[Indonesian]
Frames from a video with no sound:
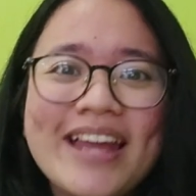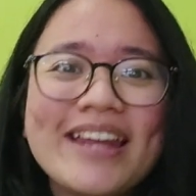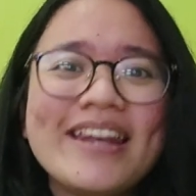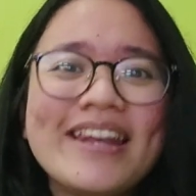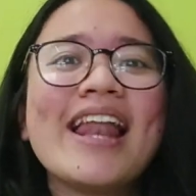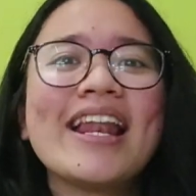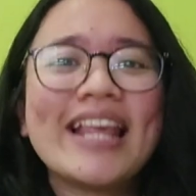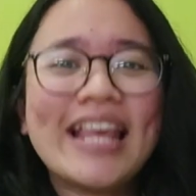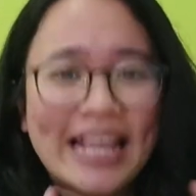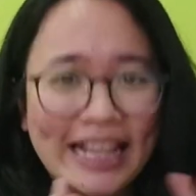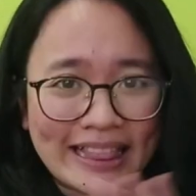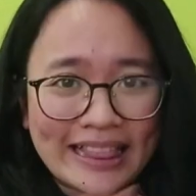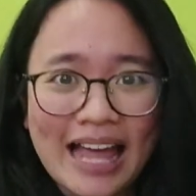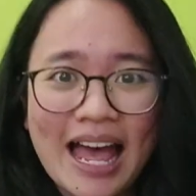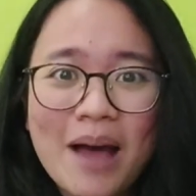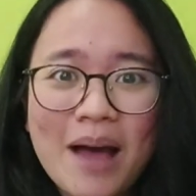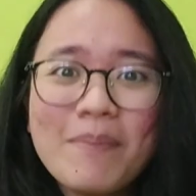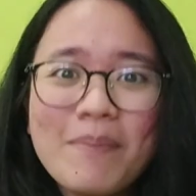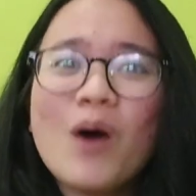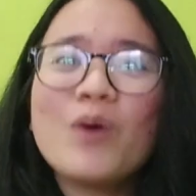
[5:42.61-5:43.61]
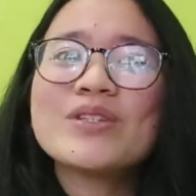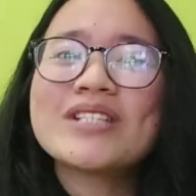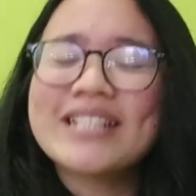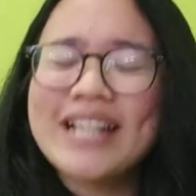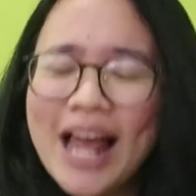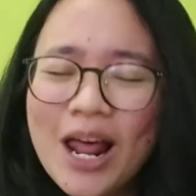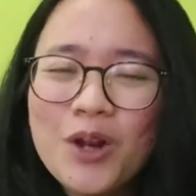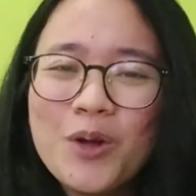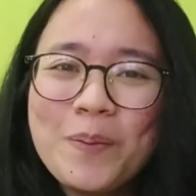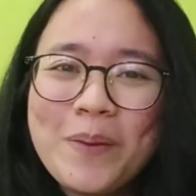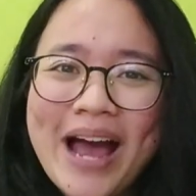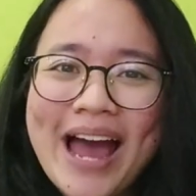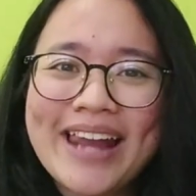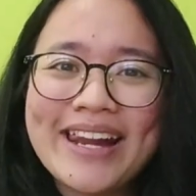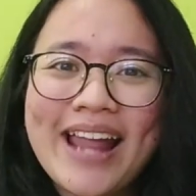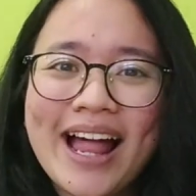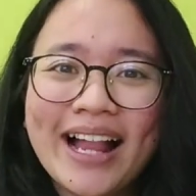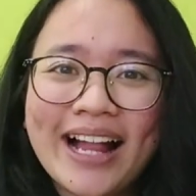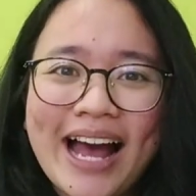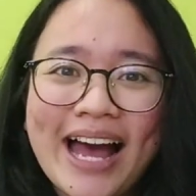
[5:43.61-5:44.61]
Dan kita mau selalu
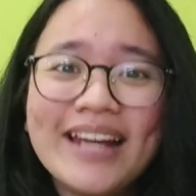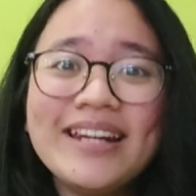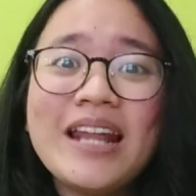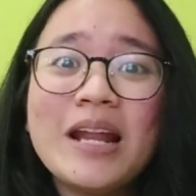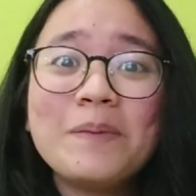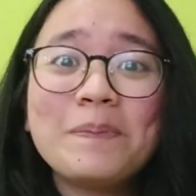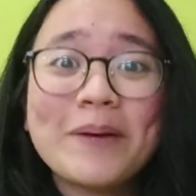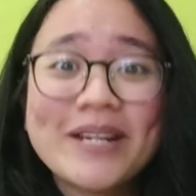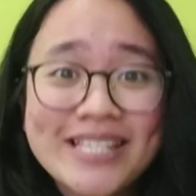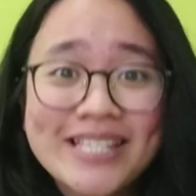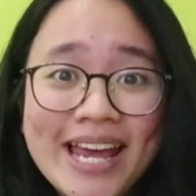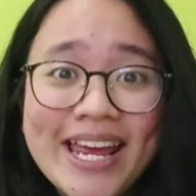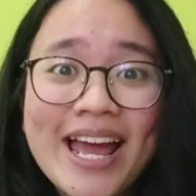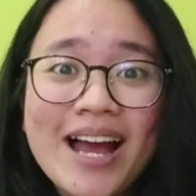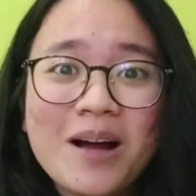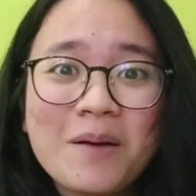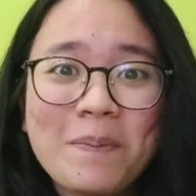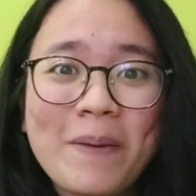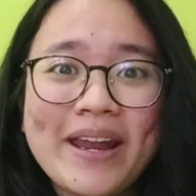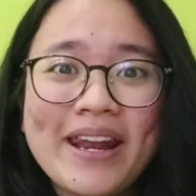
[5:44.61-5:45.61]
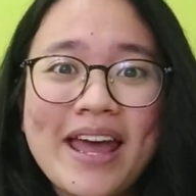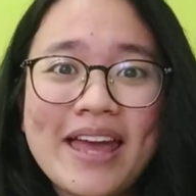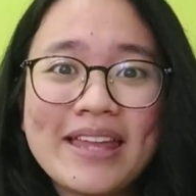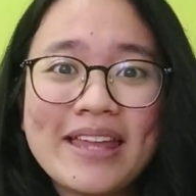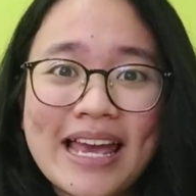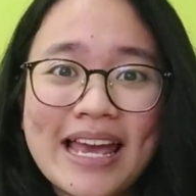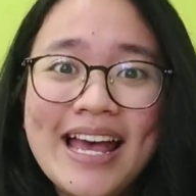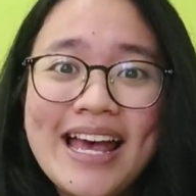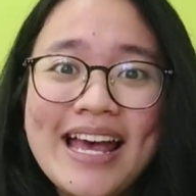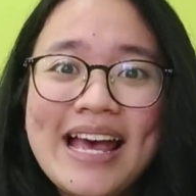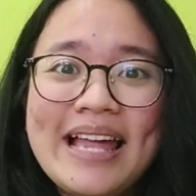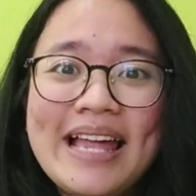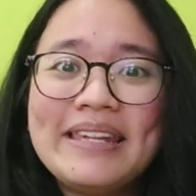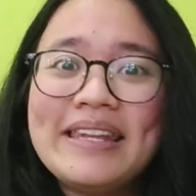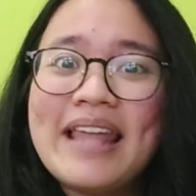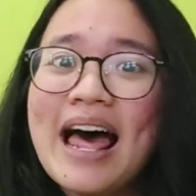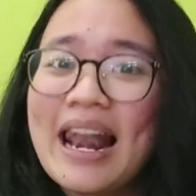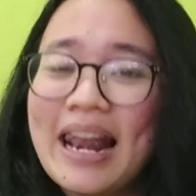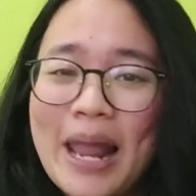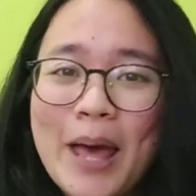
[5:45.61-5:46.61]
mengandalkan dan percaya kepadanya
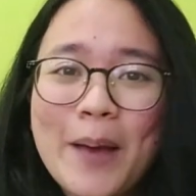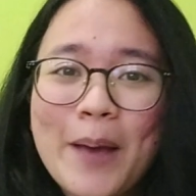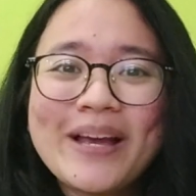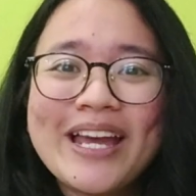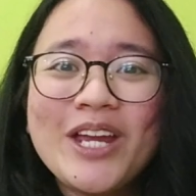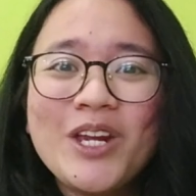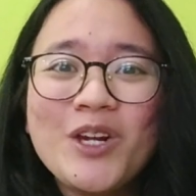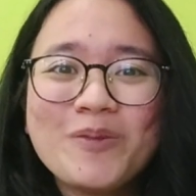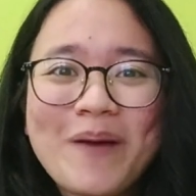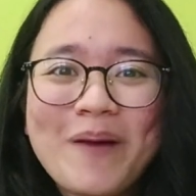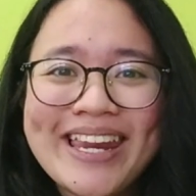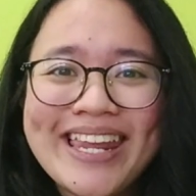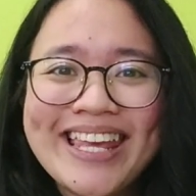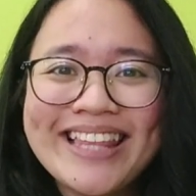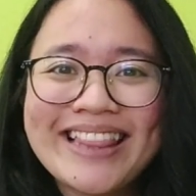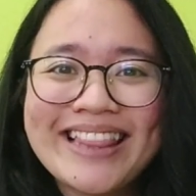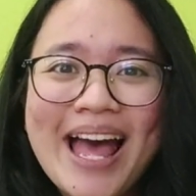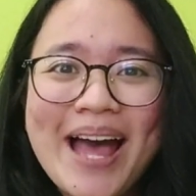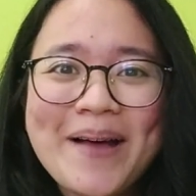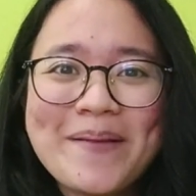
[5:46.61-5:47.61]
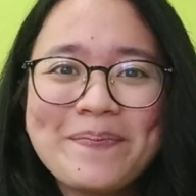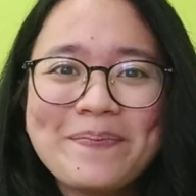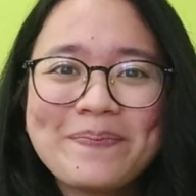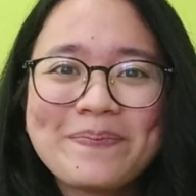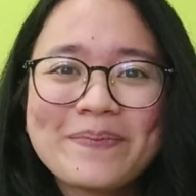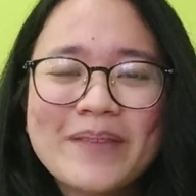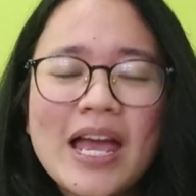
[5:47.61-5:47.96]
dalam kehidupan kita.